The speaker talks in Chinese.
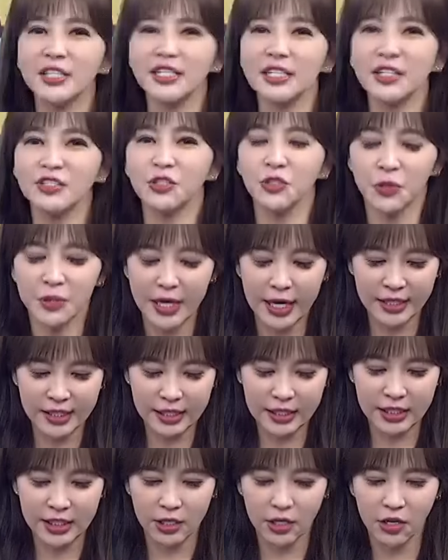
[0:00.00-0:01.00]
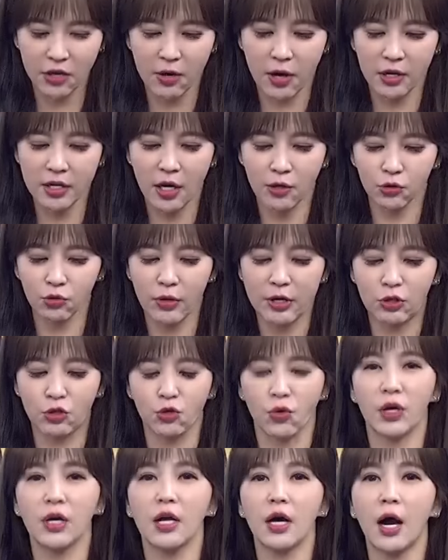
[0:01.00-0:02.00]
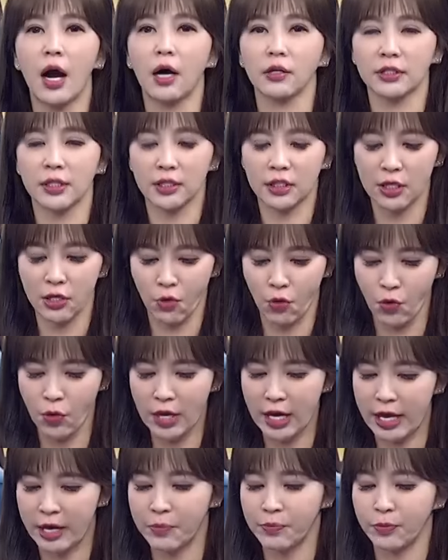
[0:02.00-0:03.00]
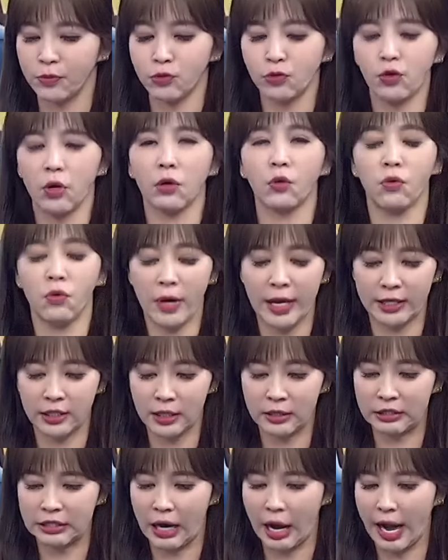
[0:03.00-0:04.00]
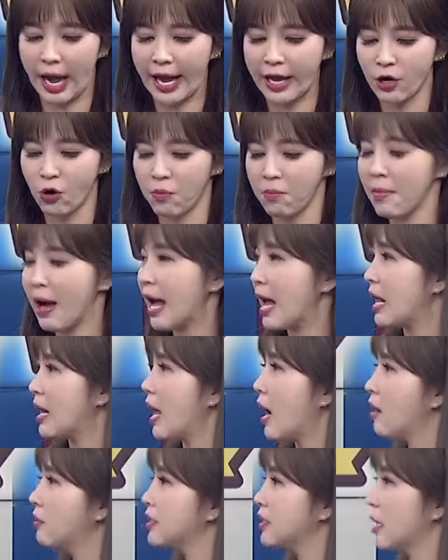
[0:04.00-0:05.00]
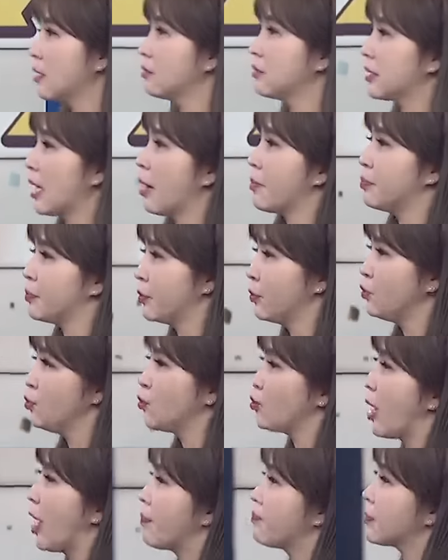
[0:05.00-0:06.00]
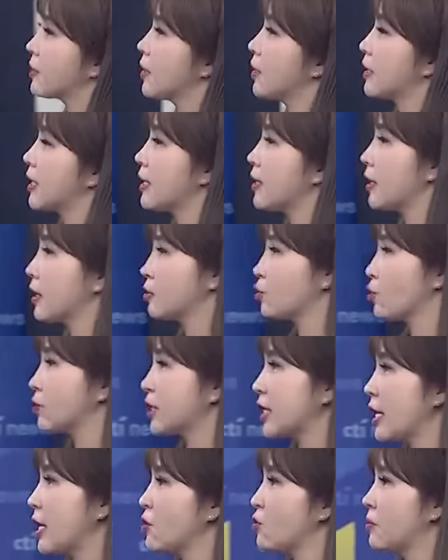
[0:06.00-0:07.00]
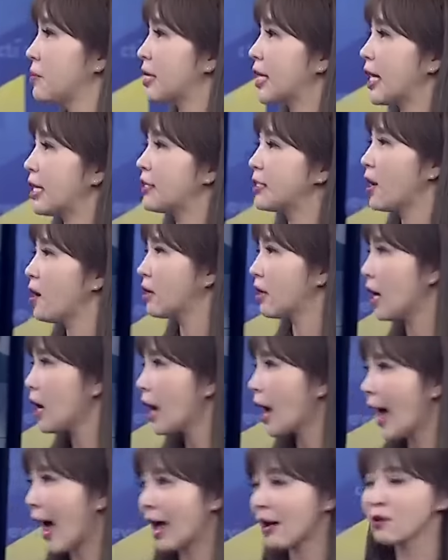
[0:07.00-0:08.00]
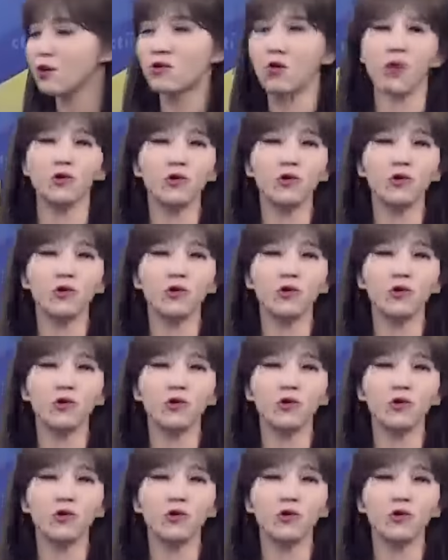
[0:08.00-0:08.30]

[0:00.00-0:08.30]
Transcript: 就在星期六啊，要对决了这就是云林补选会镇长，还有麦寮乡长补选。那昨天我们看到了韩国